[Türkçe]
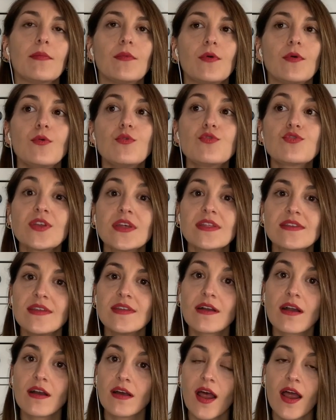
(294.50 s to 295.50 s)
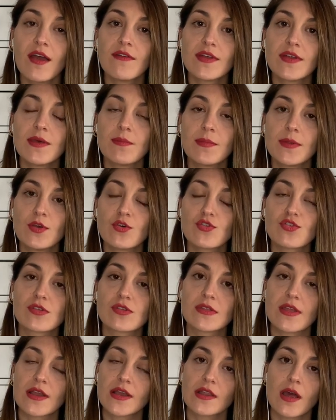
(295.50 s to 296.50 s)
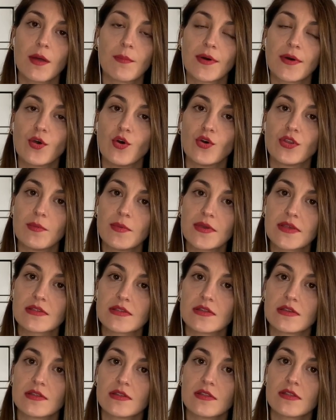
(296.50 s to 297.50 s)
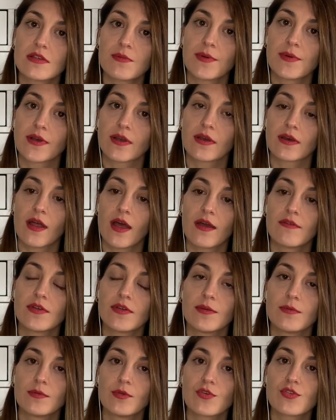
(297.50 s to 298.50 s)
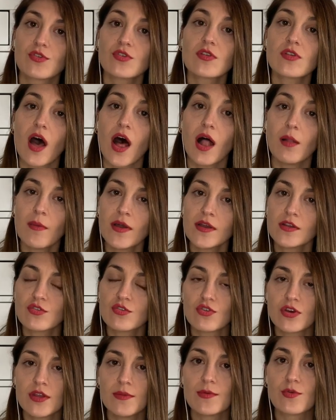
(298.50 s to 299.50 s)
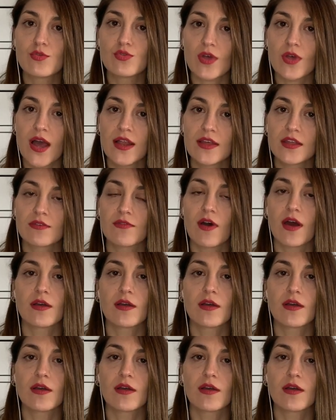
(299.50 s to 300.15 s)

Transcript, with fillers: Ücretine karar verebiliyorsunuz. Ne kadar para ödemek istediğinize karar verebiliyorsunuz. Almanya'nın şöyle bir güzel yanı var.